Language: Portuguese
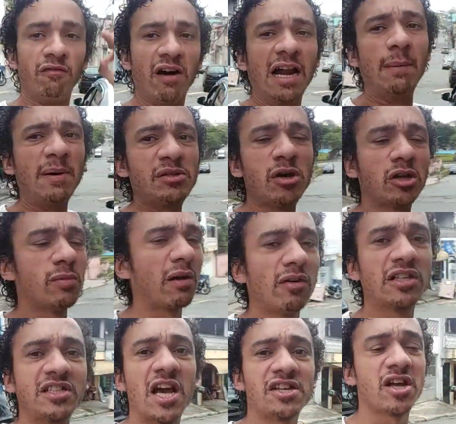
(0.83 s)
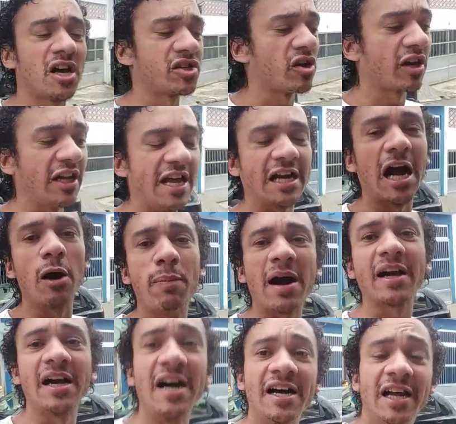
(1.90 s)
Fala pessoal, tudo bem com vocês? Olha só que legal,
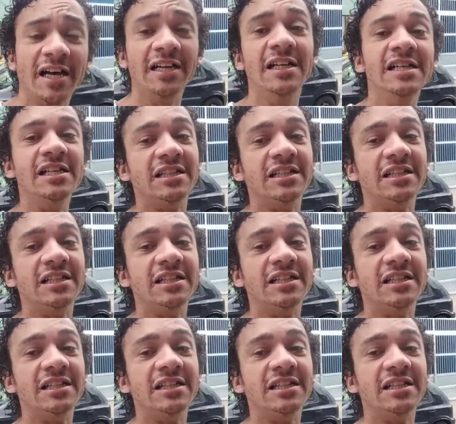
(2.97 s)
bacana.